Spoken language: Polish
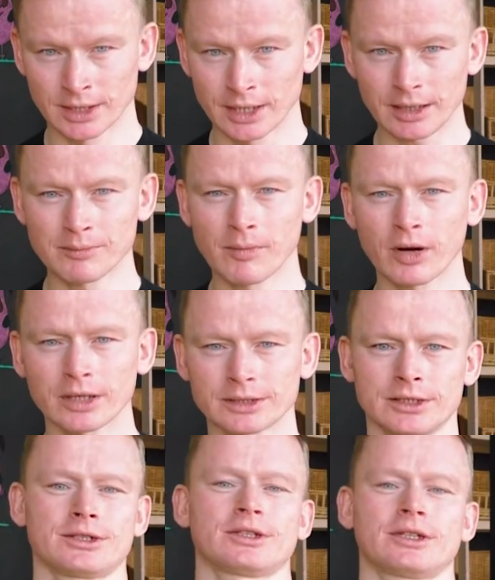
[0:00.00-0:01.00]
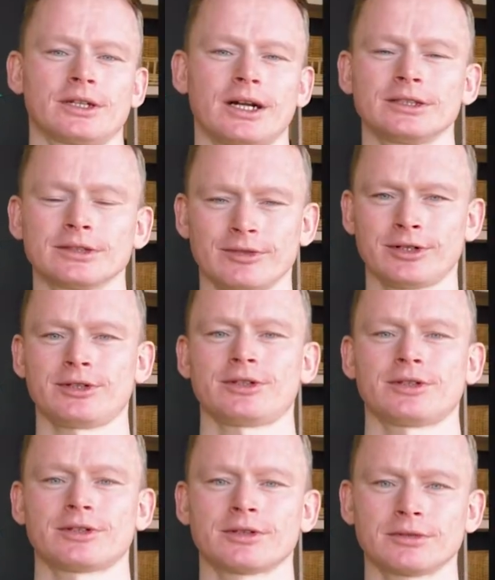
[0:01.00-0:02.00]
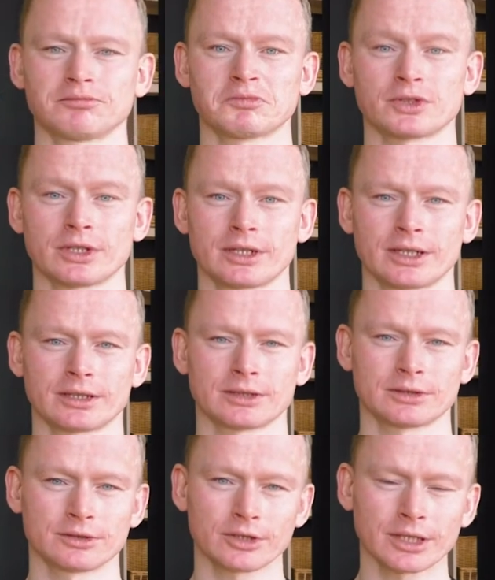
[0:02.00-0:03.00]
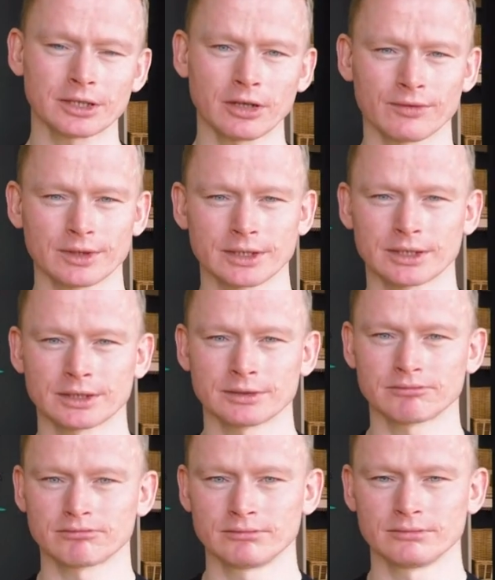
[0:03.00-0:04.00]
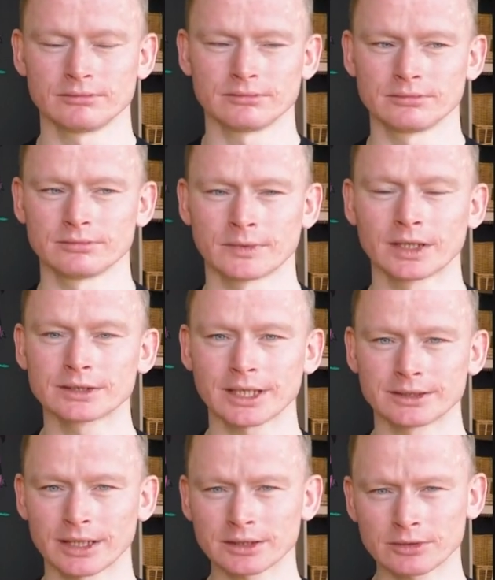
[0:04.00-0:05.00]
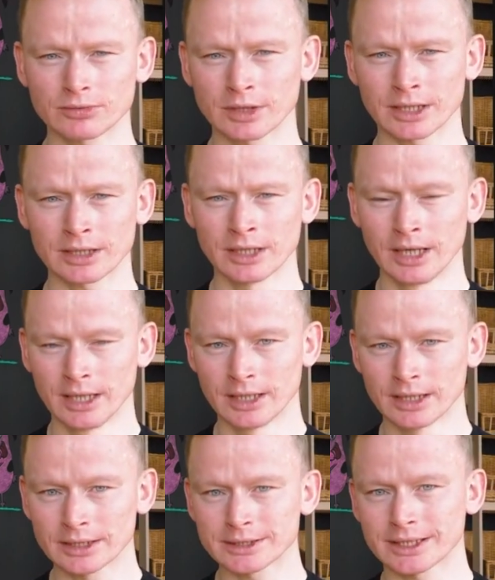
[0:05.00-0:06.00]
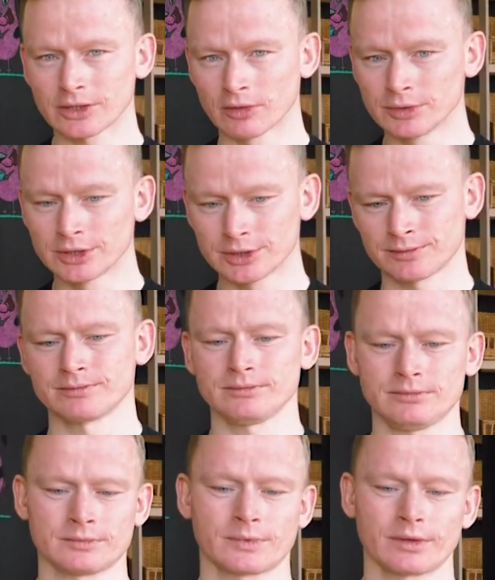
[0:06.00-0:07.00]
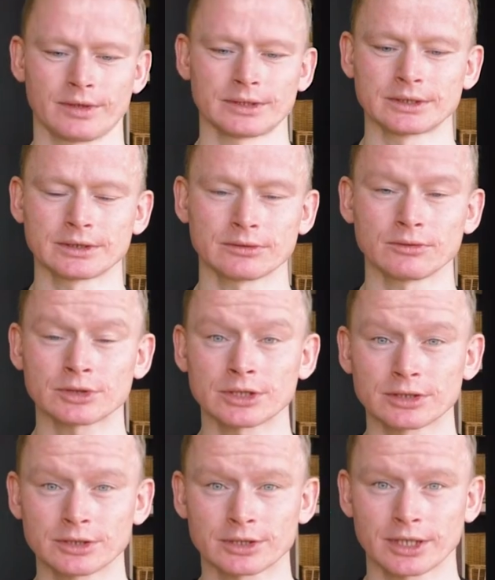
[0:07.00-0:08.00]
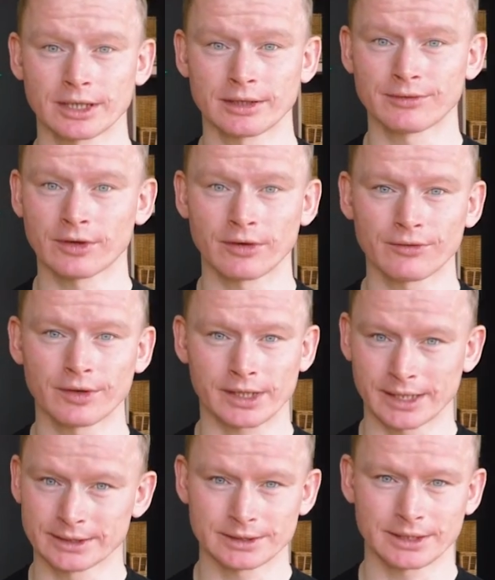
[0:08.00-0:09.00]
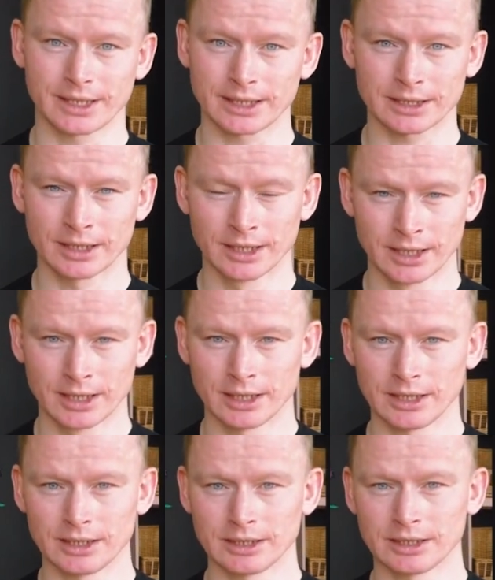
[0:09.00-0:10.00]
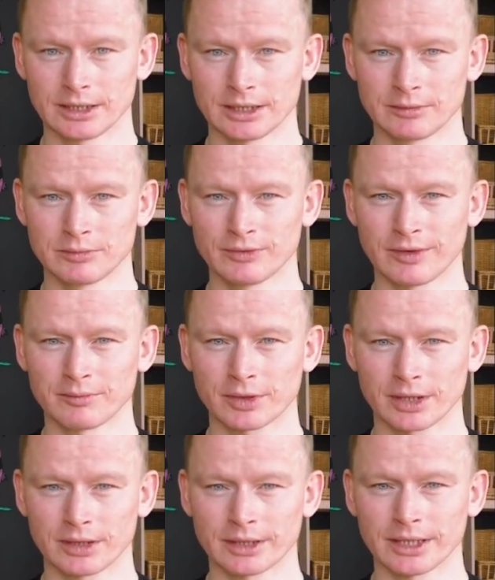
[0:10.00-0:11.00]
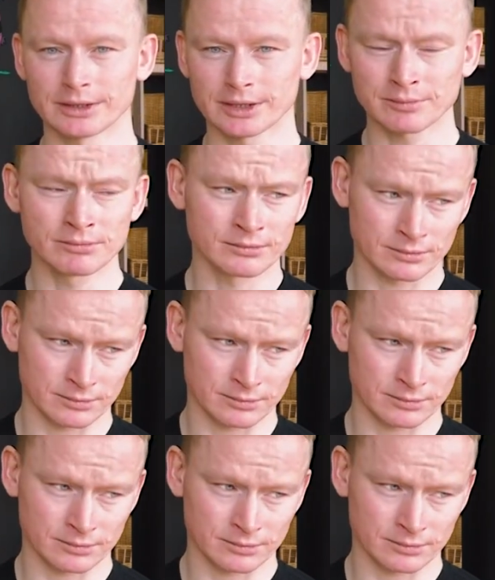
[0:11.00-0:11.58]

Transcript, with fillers: ale mogę też realizować szereg dodatkowych mm, zadań, które chcę robić. Więc uczestniczę w konferencjach, e, bywam prelegentem,